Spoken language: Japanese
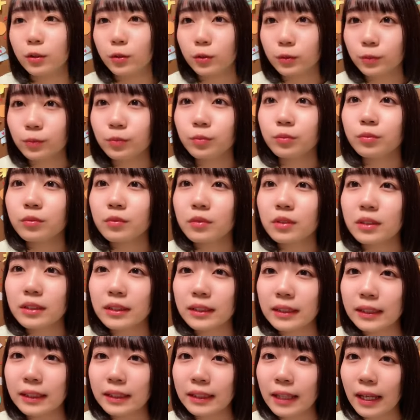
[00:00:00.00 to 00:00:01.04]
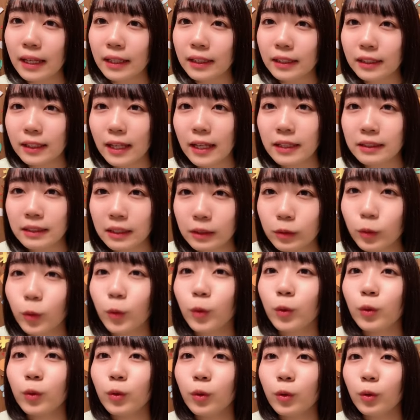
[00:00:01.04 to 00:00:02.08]
を聞いていきたいな
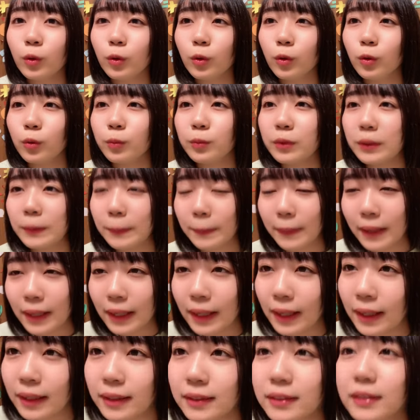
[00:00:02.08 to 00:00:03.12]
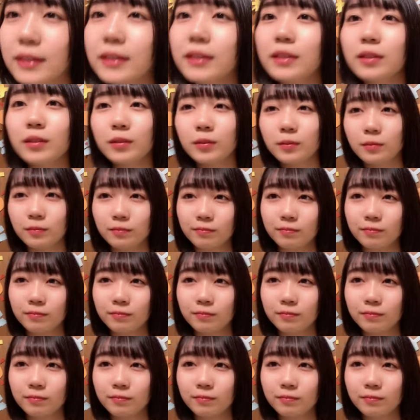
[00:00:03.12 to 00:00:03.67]
と思います